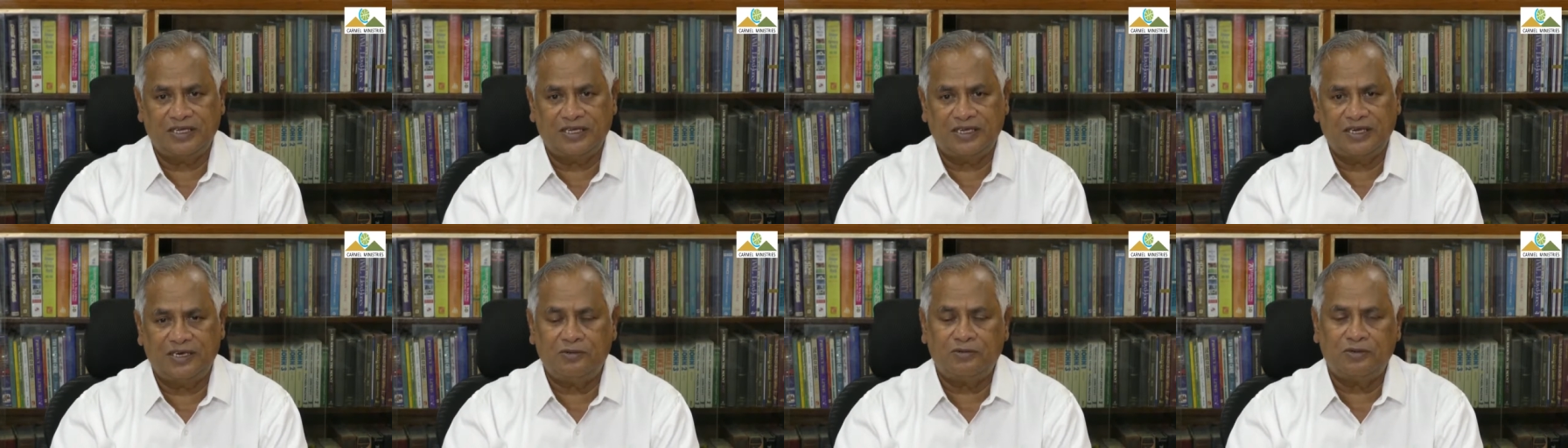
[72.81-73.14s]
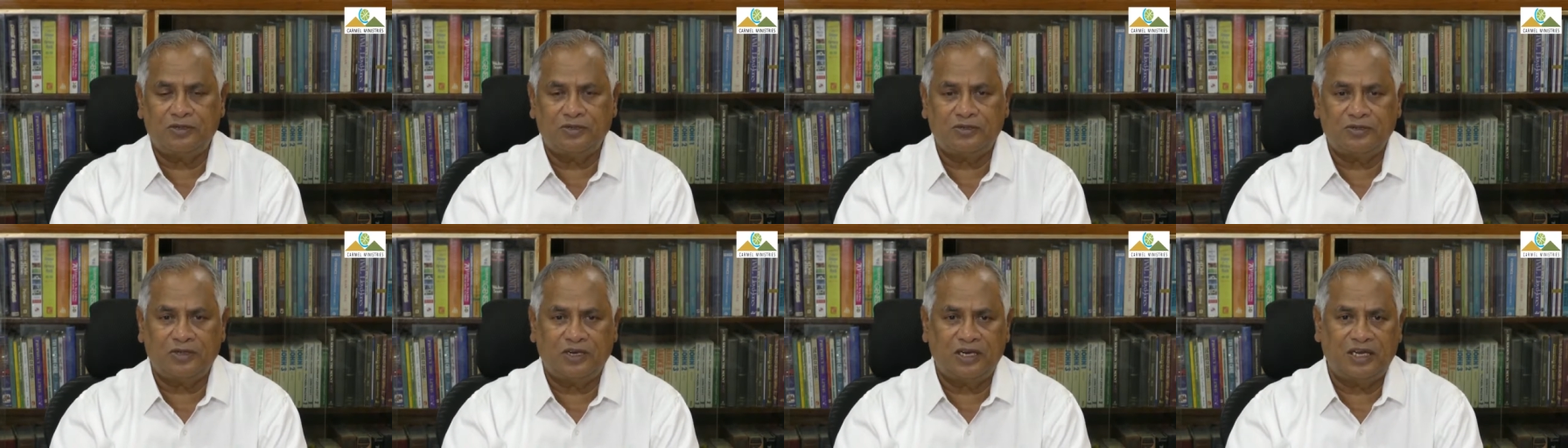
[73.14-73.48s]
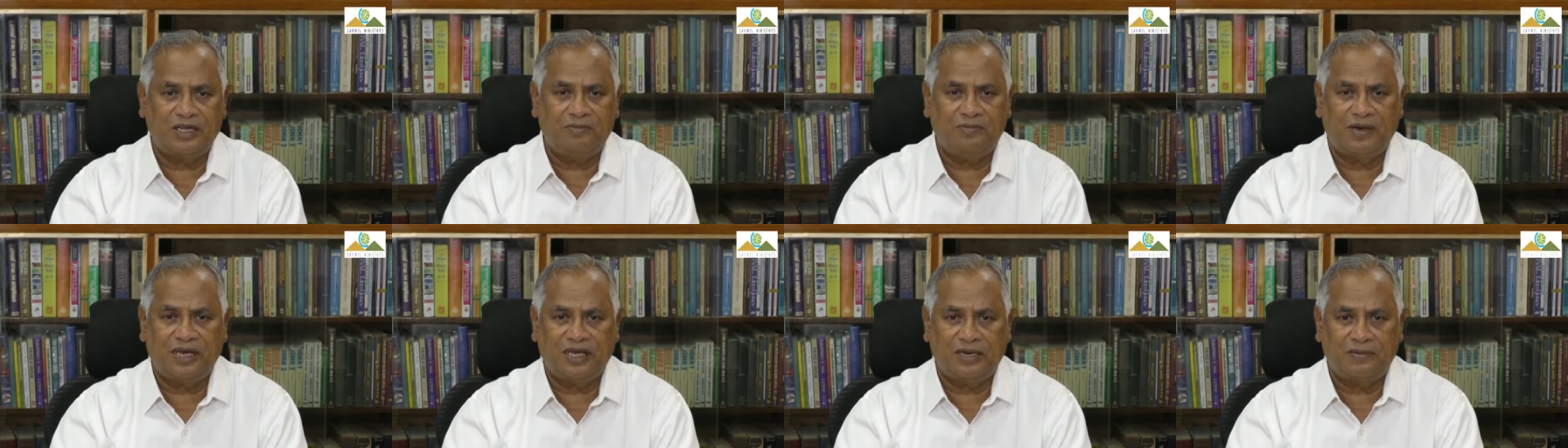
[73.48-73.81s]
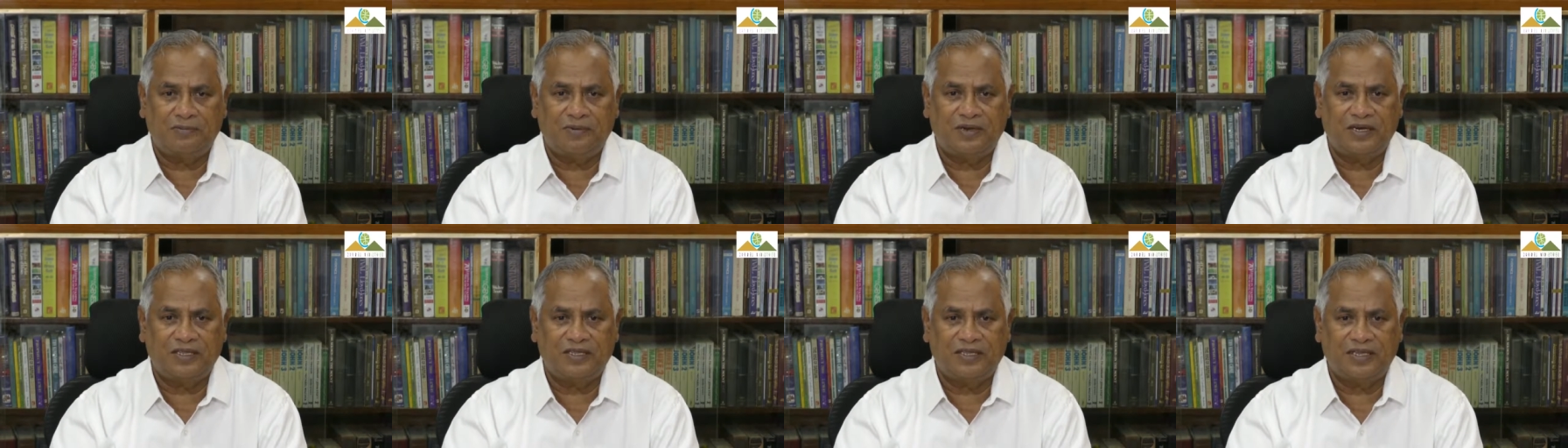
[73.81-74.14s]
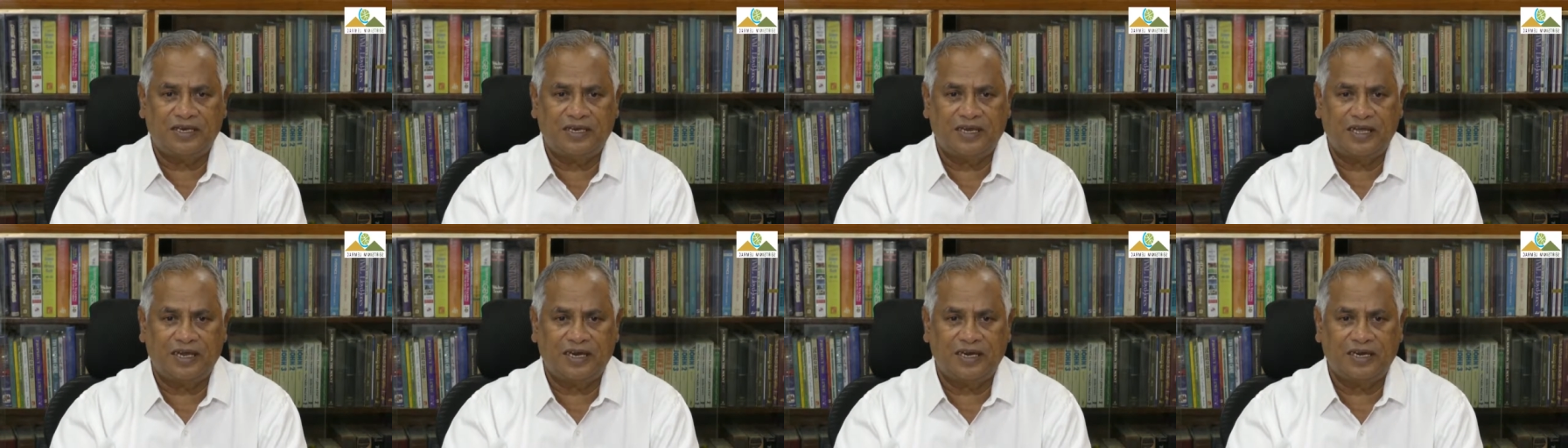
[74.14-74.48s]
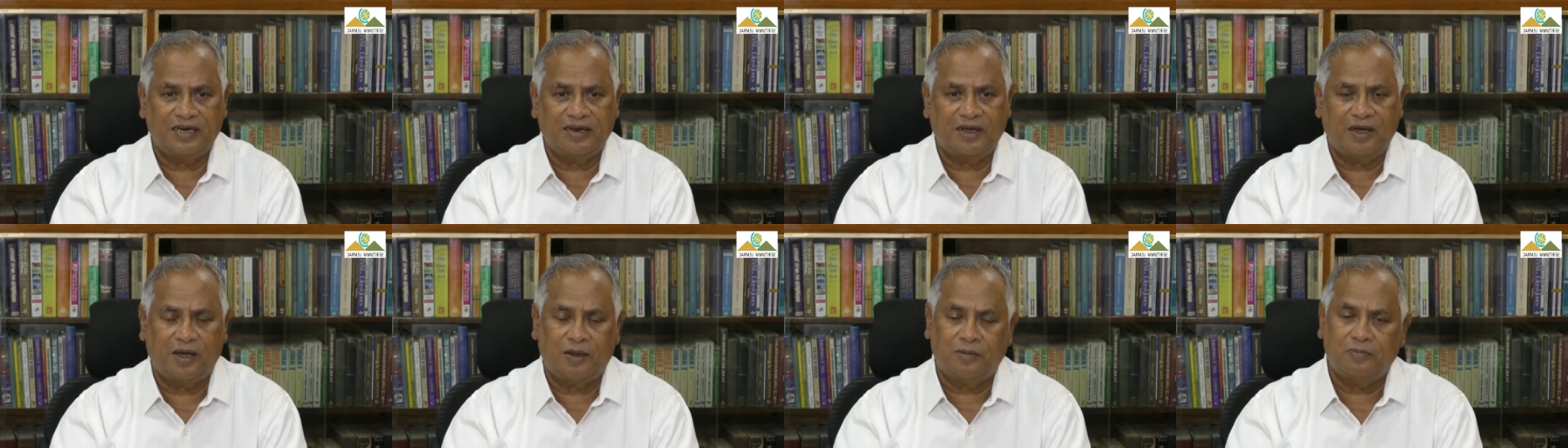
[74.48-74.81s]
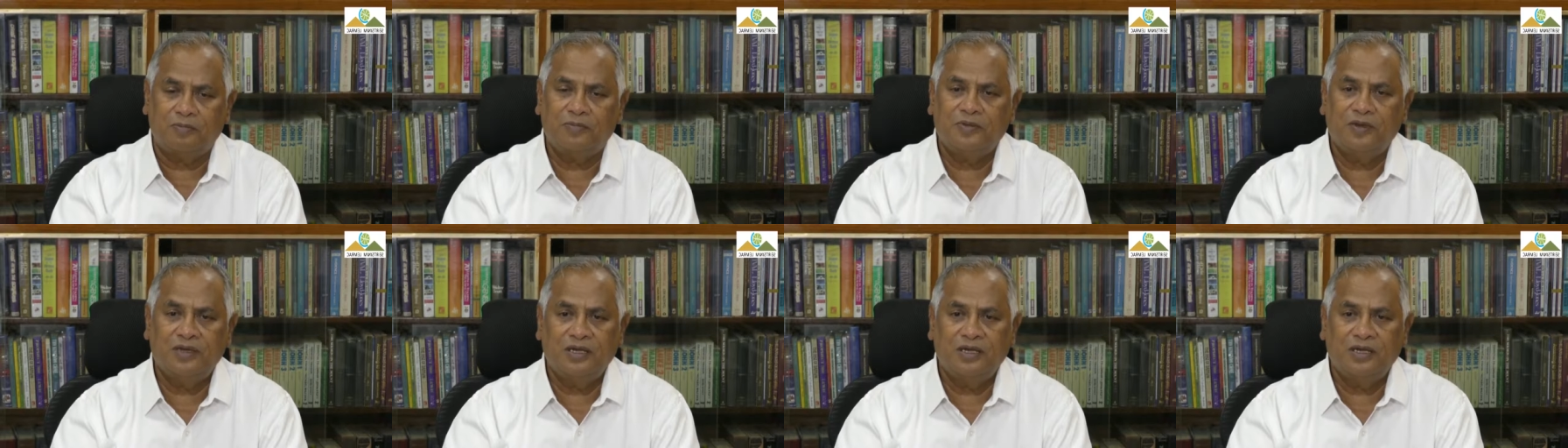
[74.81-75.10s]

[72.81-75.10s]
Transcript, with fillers: என்ற ஒரு சொல்லை பயன்படுத்தினார் ஆம்